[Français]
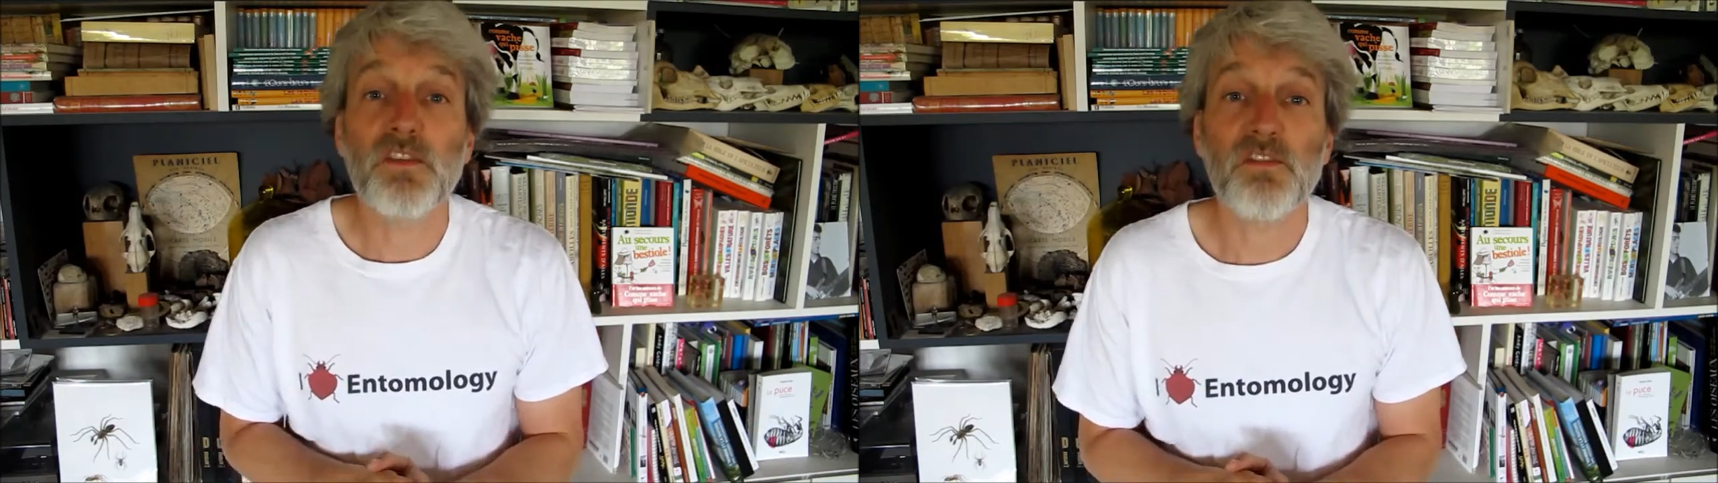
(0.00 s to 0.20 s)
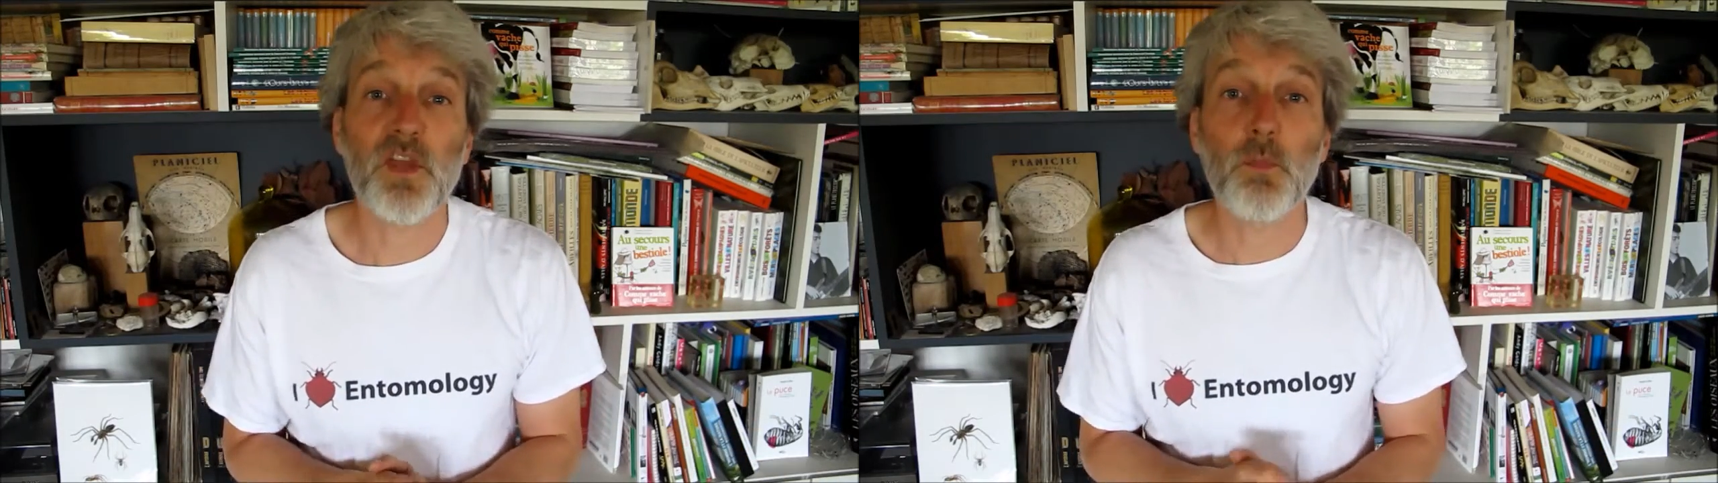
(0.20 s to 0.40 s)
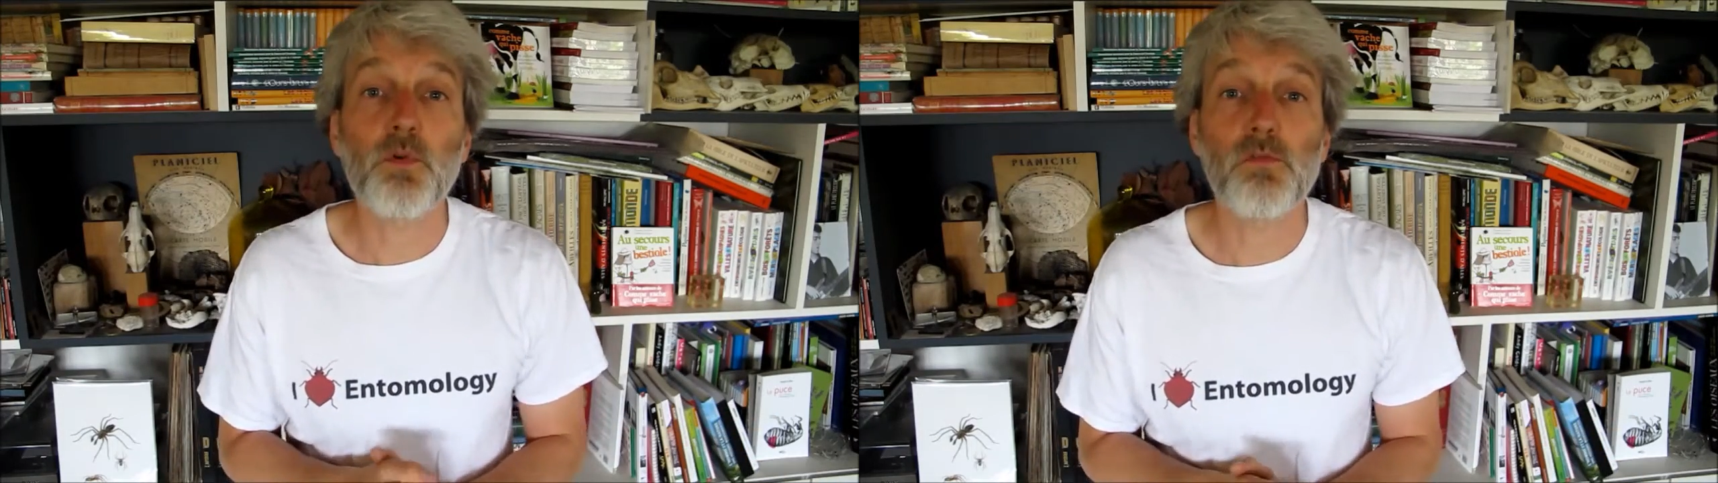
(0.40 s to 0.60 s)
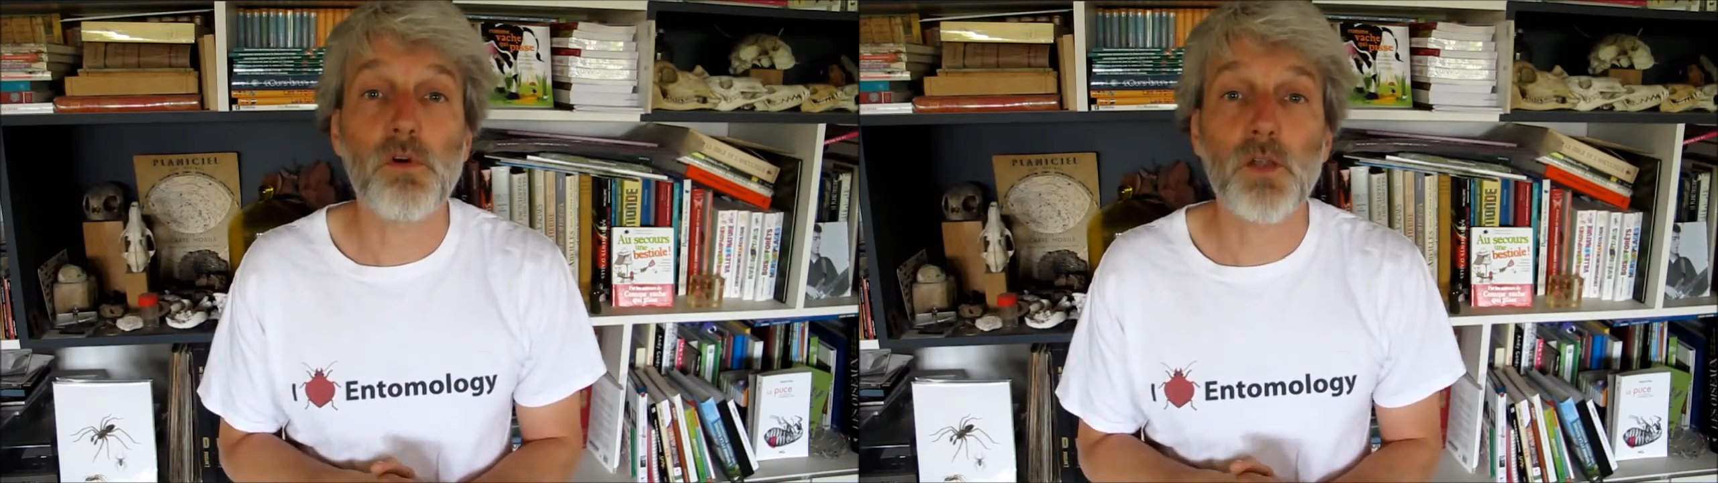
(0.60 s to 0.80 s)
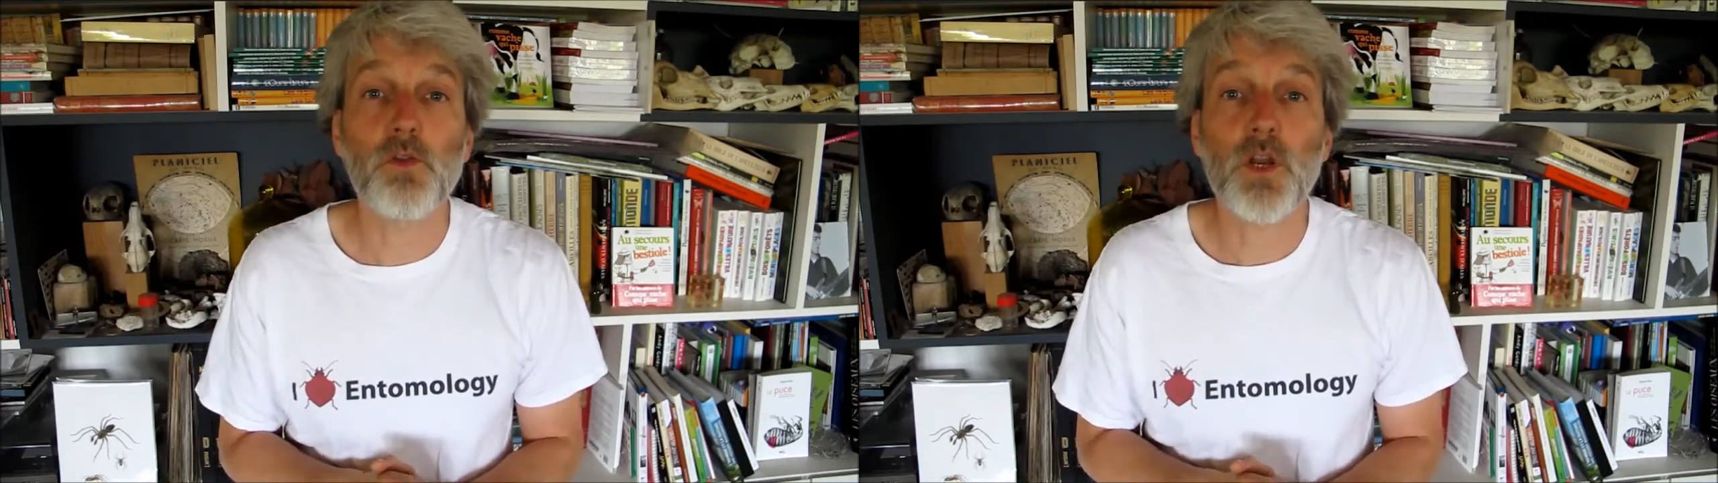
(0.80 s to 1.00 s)
c'est faire
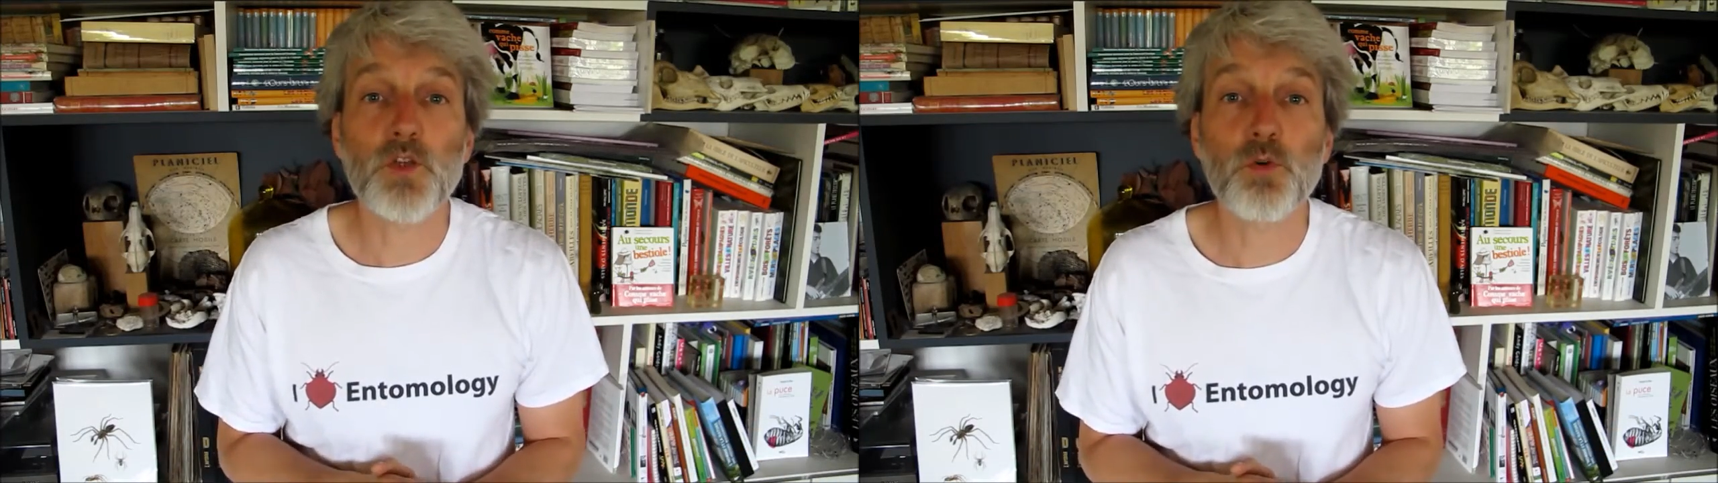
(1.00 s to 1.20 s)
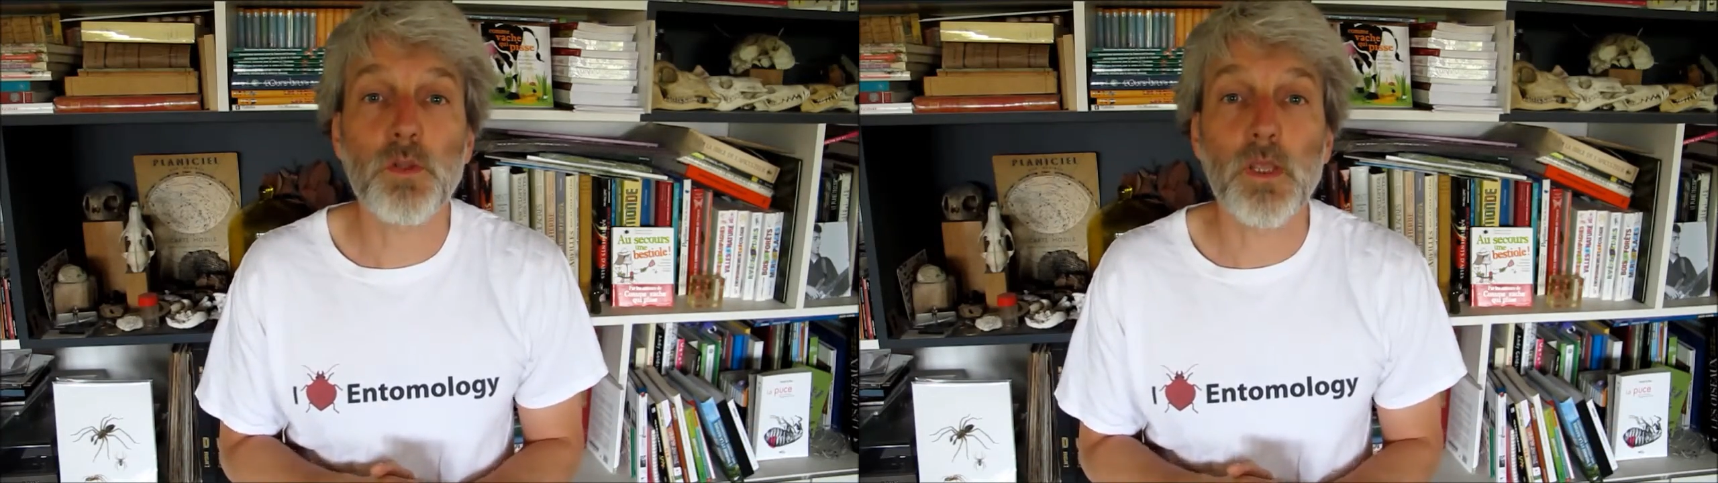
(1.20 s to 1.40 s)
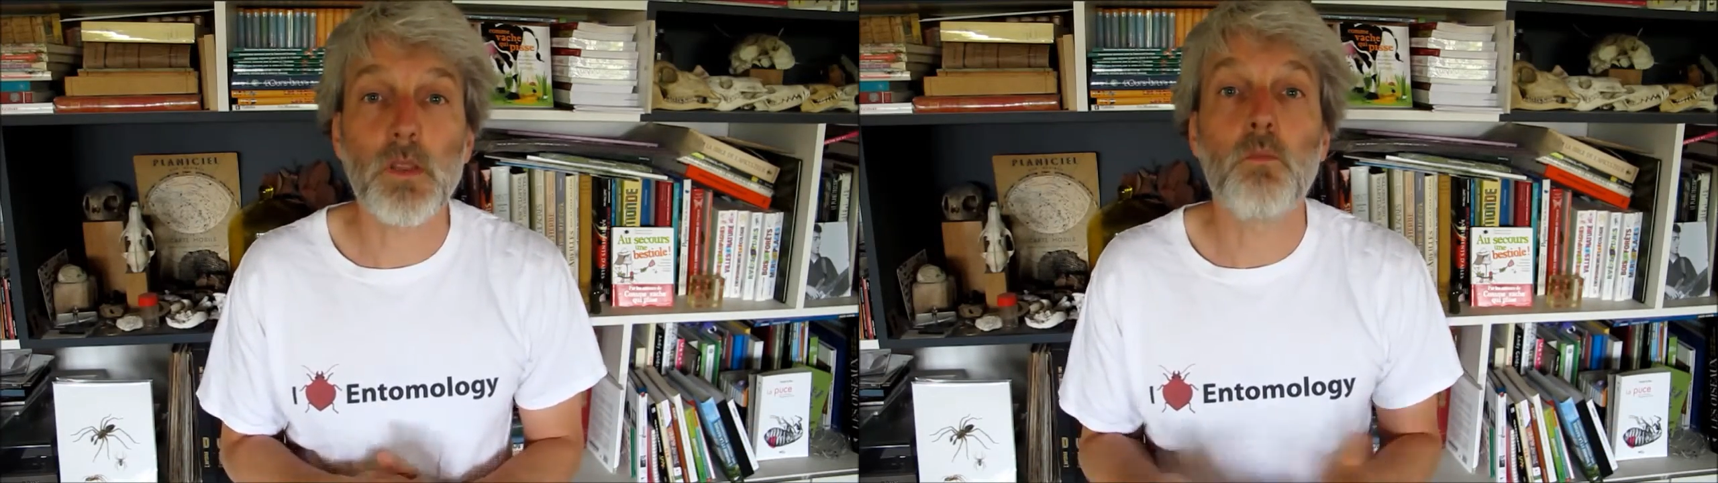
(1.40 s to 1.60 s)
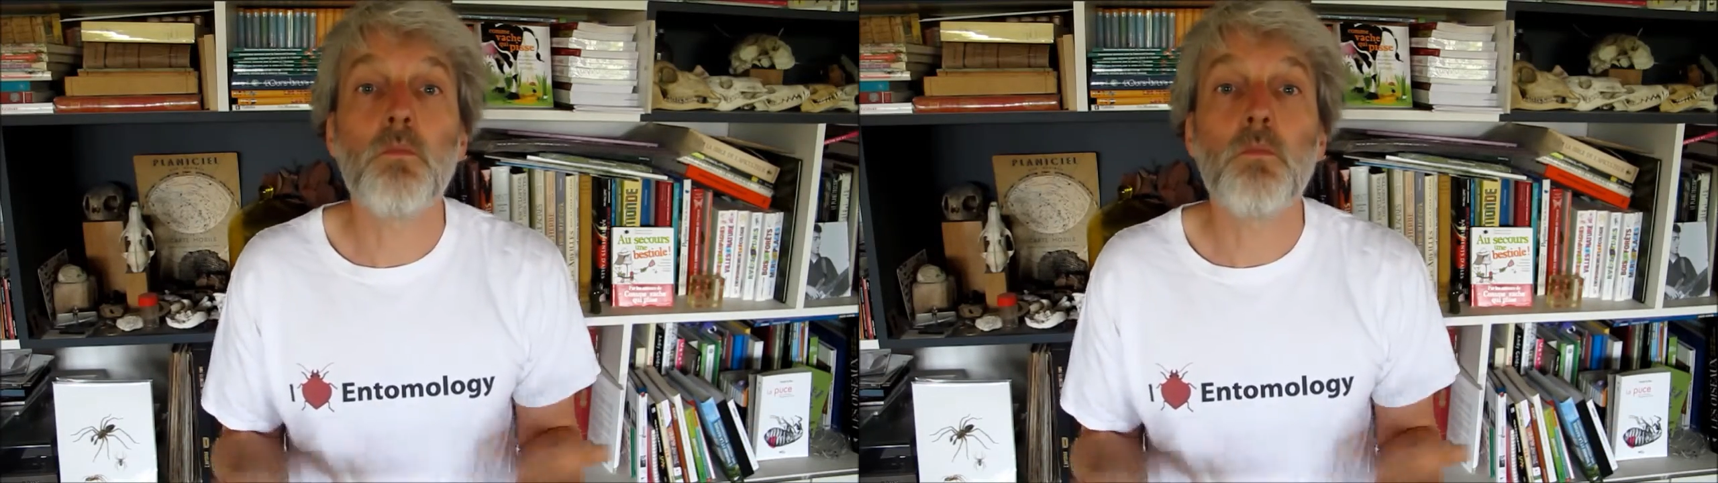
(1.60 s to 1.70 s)
pleuvoir dans la journée.